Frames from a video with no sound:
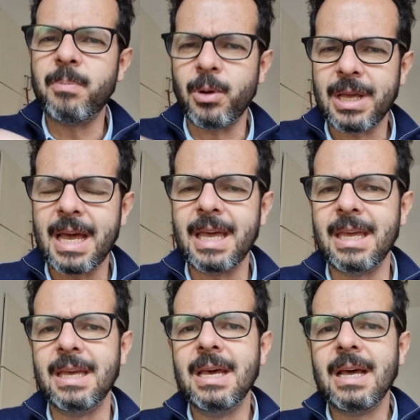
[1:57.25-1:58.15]
porque
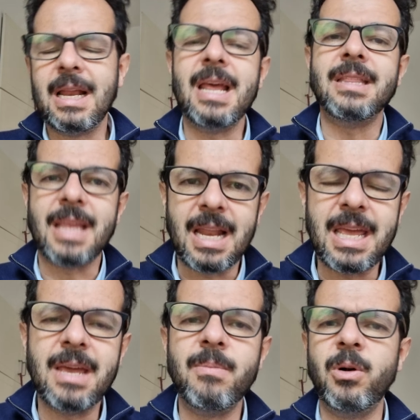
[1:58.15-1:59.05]
hay
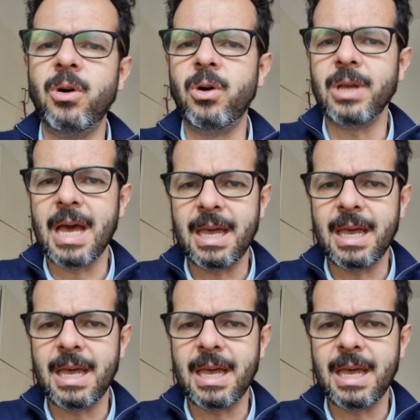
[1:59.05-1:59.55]
clientelismo y